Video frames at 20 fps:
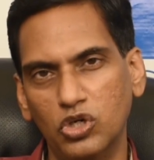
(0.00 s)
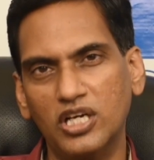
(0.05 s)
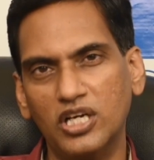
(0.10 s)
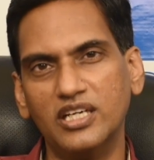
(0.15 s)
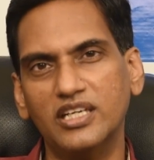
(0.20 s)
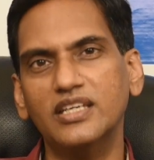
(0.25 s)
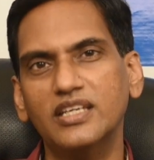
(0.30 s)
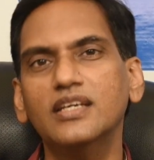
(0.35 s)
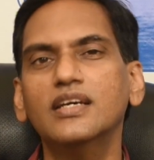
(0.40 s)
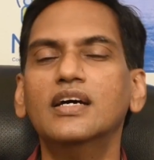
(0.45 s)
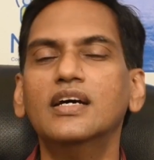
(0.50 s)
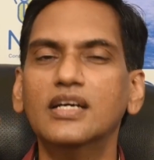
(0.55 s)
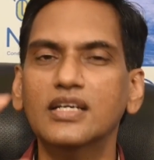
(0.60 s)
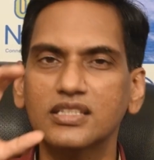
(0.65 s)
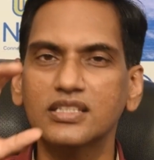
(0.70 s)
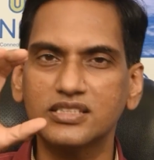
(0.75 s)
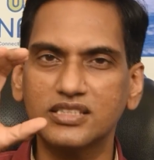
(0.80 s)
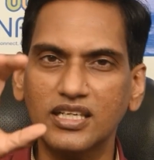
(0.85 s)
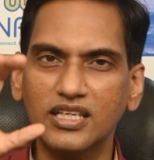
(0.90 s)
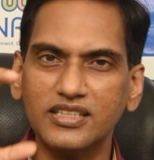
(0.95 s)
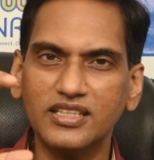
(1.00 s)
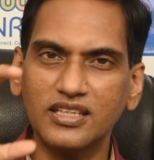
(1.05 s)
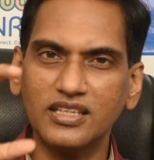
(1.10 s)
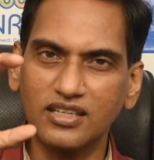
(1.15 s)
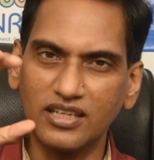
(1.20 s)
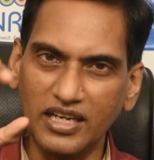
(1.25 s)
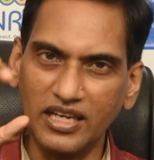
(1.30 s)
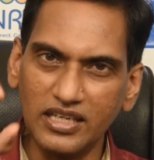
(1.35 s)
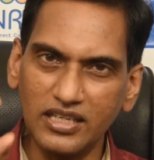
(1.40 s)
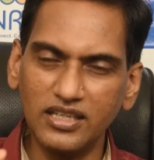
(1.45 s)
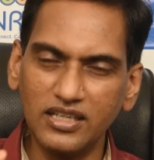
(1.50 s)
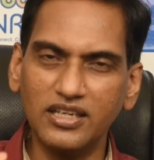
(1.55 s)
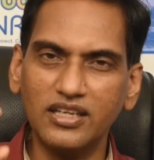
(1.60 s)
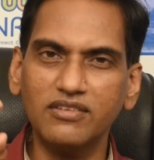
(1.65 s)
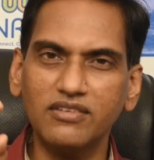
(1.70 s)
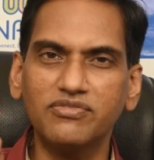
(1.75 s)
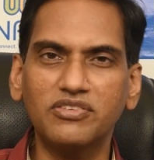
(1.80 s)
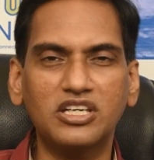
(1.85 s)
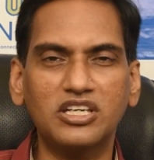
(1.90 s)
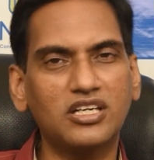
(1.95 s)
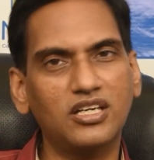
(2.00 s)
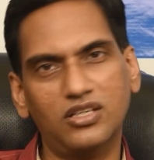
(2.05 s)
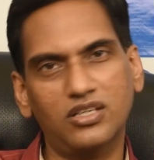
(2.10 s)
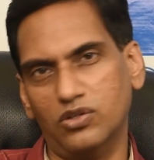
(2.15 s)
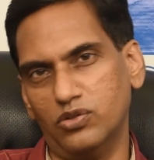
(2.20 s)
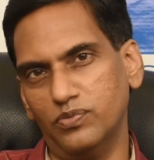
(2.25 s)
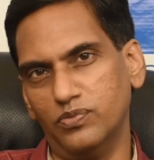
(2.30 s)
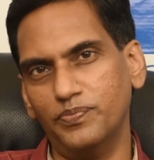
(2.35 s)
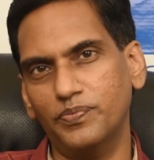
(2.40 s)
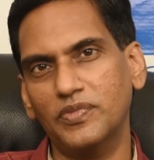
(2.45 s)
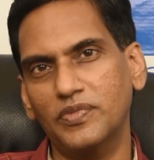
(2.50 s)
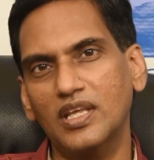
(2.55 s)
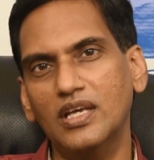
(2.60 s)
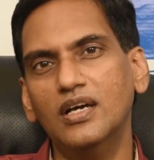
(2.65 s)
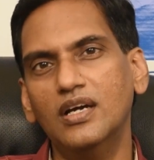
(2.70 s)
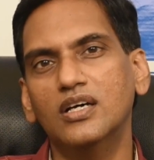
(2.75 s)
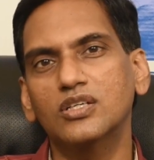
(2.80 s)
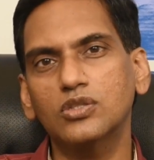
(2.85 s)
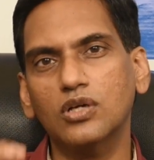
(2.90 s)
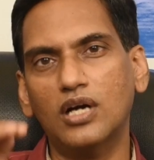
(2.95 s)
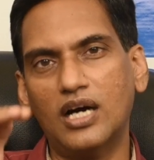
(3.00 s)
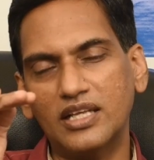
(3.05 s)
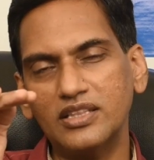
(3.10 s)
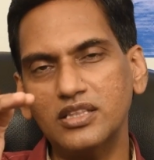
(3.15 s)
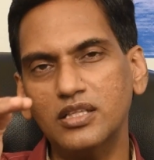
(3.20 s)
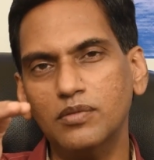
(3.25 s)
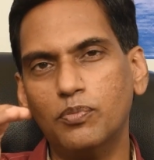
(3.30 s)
முன்னாடி சர்டன் க்ரைட்டீரியா ஃபிட் ஆகணும் ஸோ அந்த